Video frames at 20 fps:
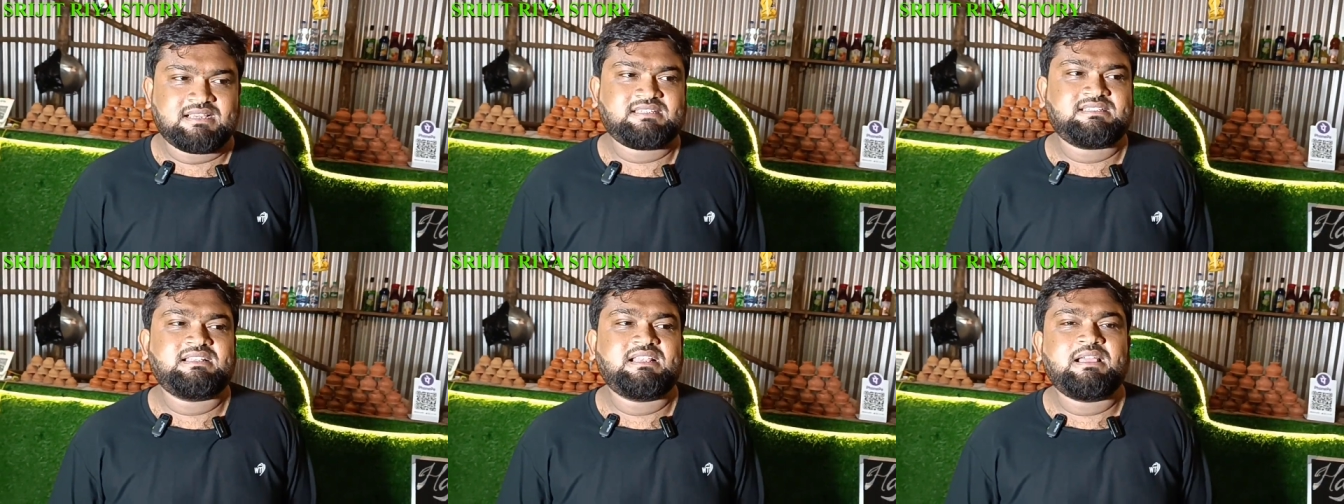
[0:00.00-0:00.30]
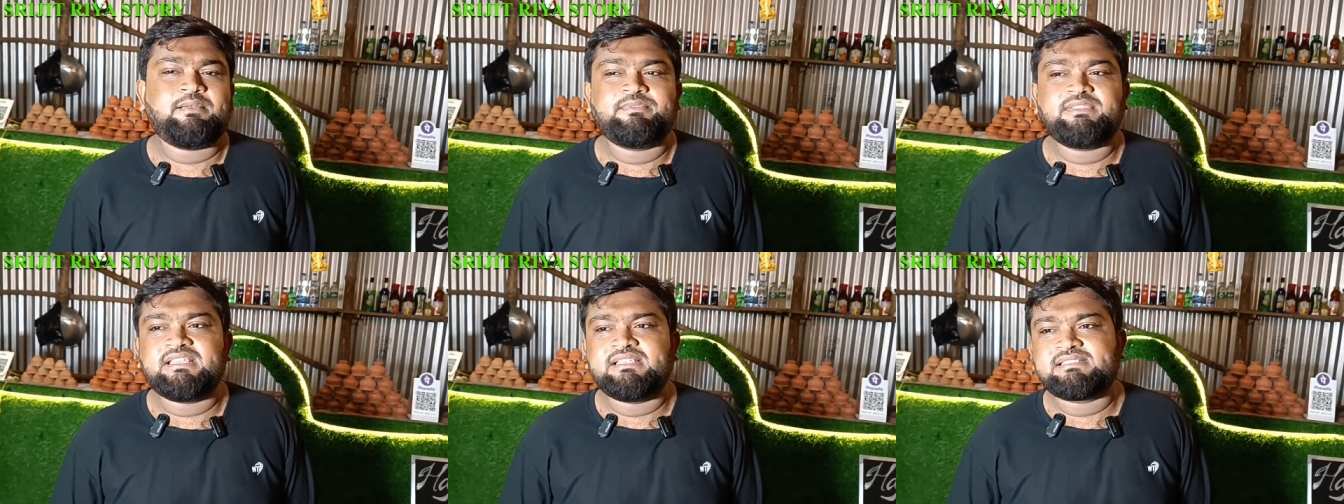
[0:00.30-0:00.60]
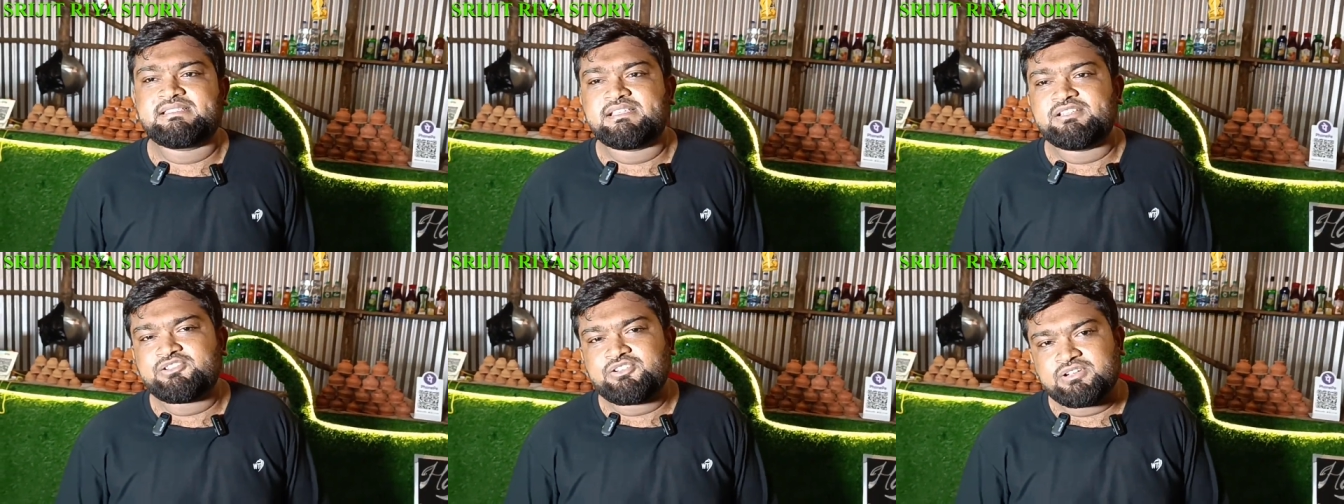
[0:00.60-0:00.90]
আসলে আমাদের
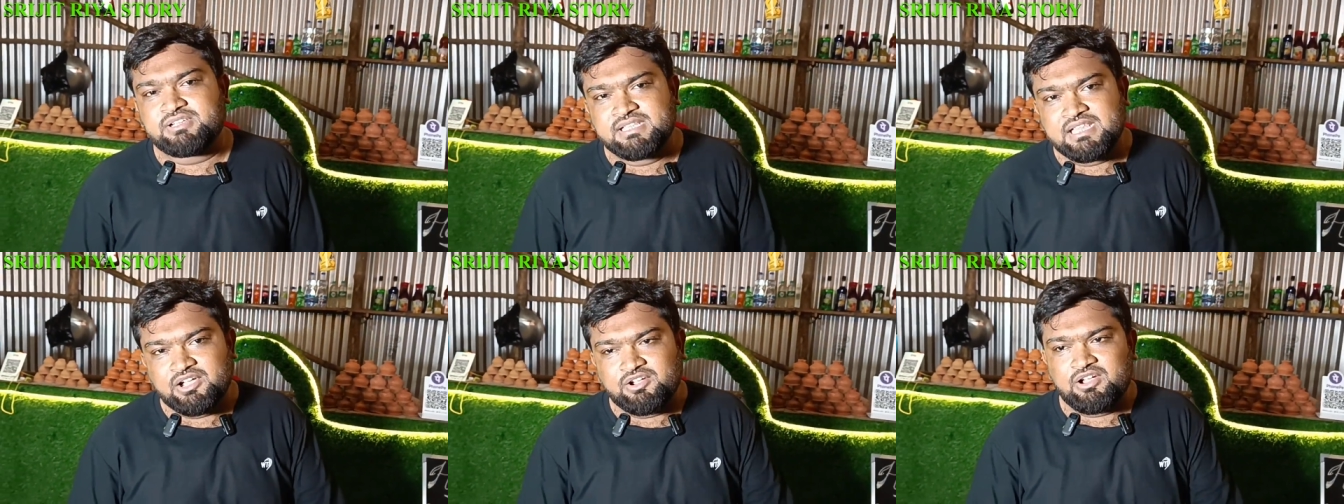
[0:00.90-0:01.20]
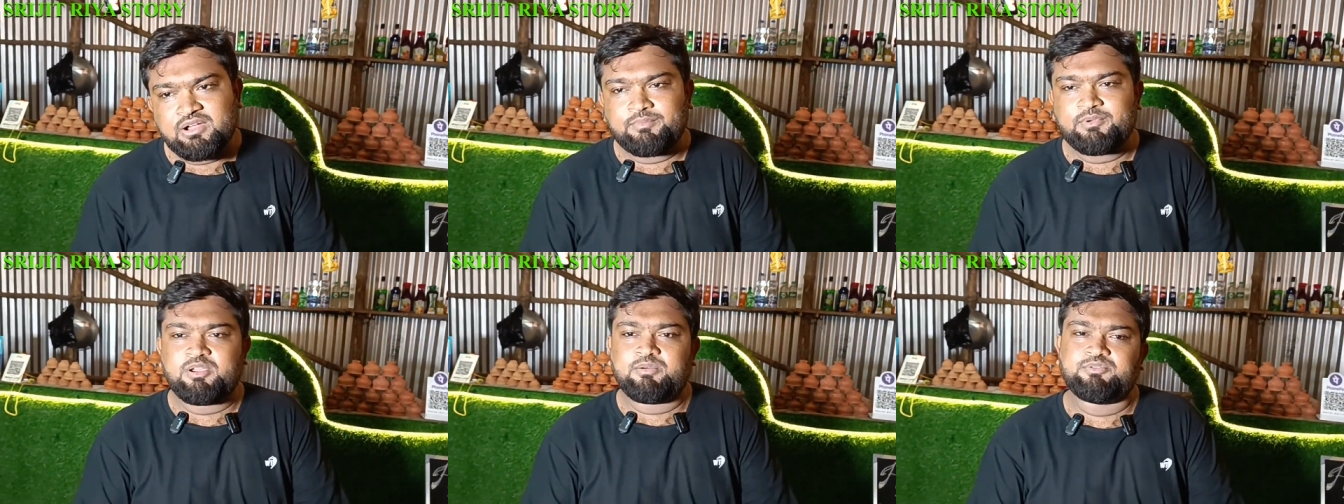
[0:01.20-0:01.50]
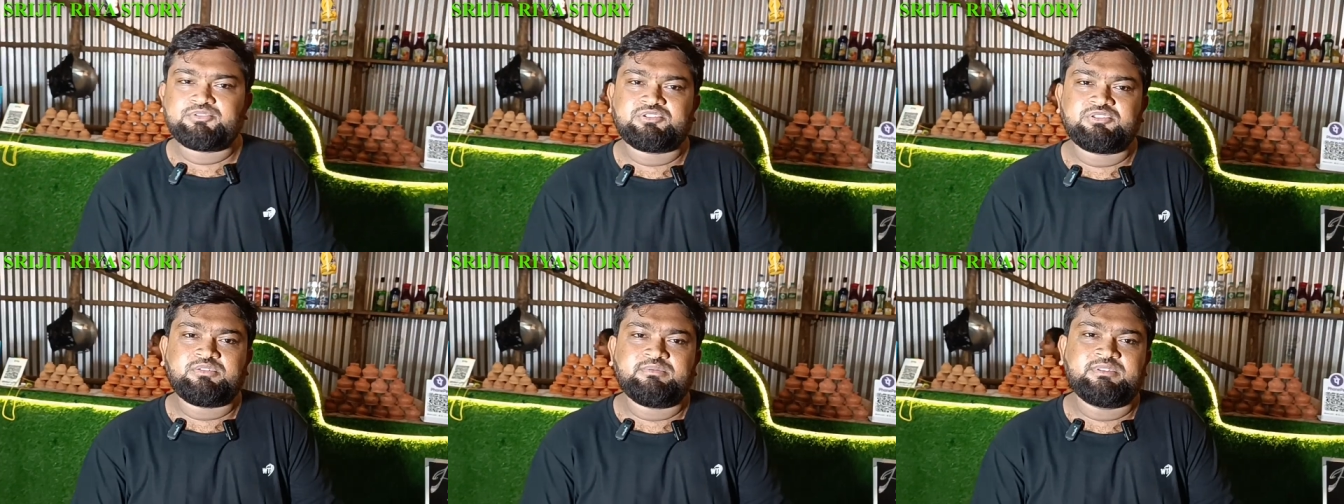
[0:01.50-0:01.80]
স্ক্রিনশটটা দেখো আমরা
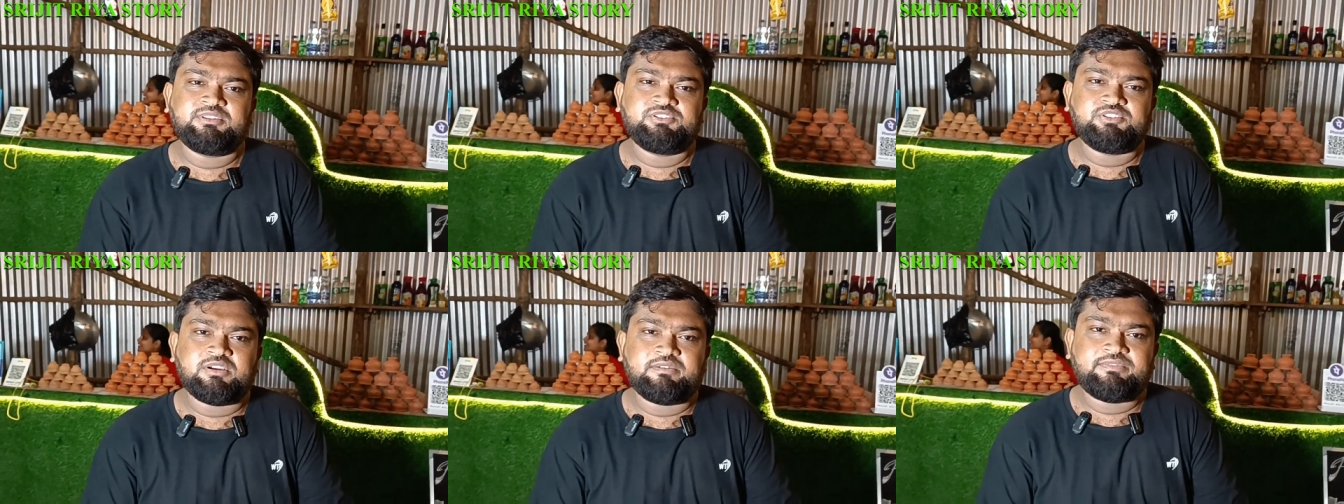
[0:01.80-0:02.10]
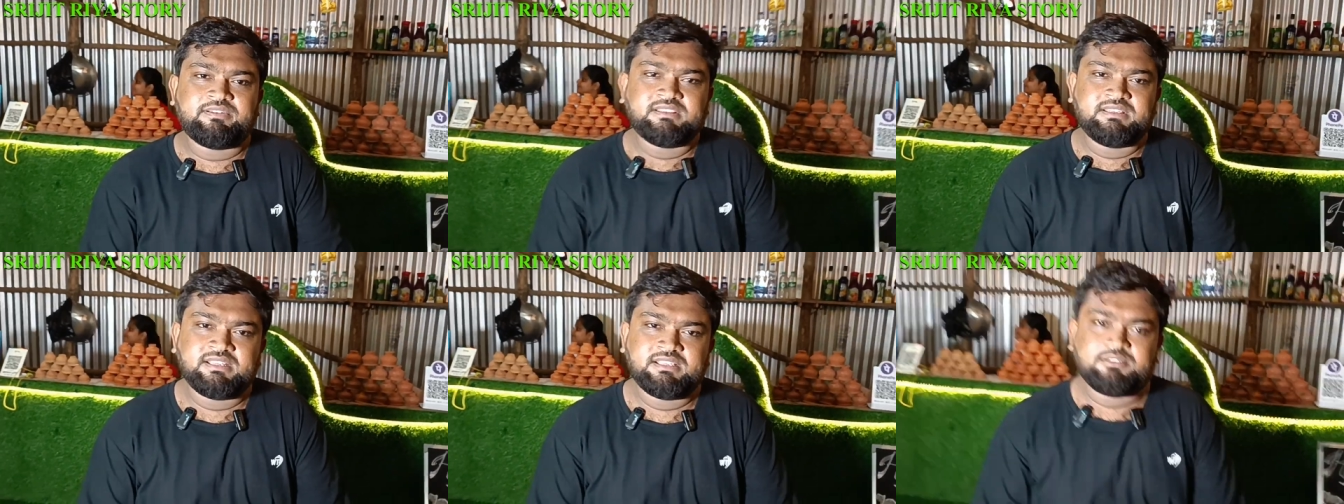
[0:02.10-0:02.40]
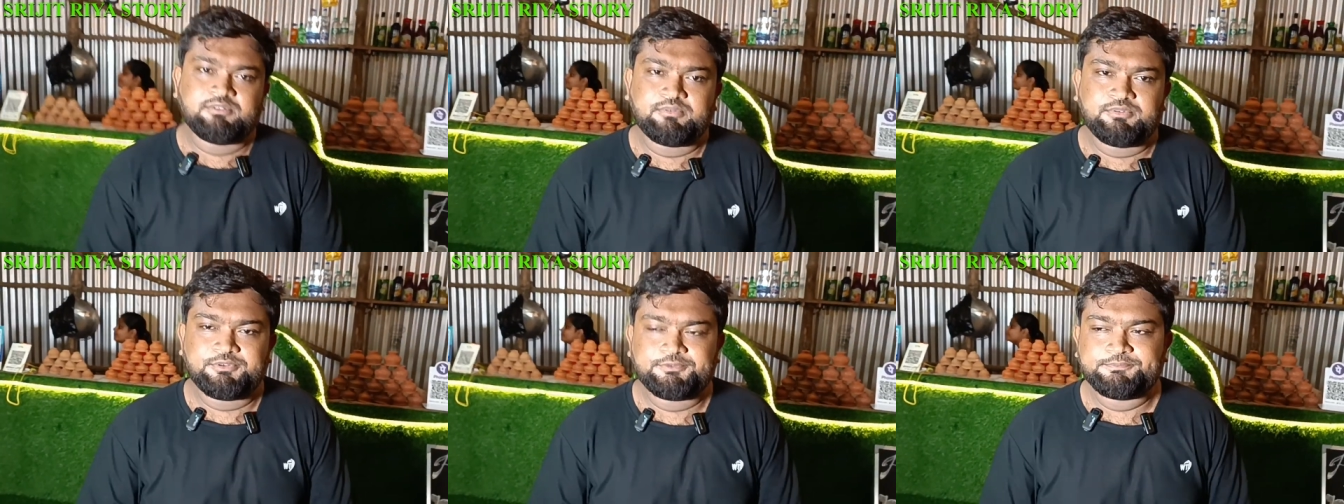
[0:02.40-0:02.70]
অবশ্যই তোমাদের অফার
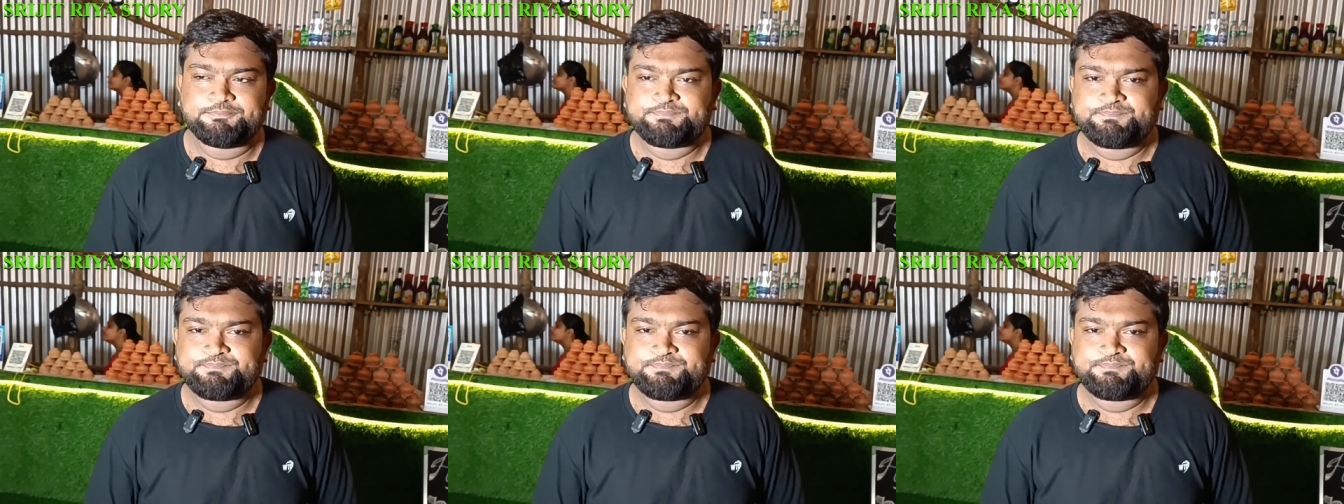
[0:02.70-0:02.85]
দিয়ে দেবো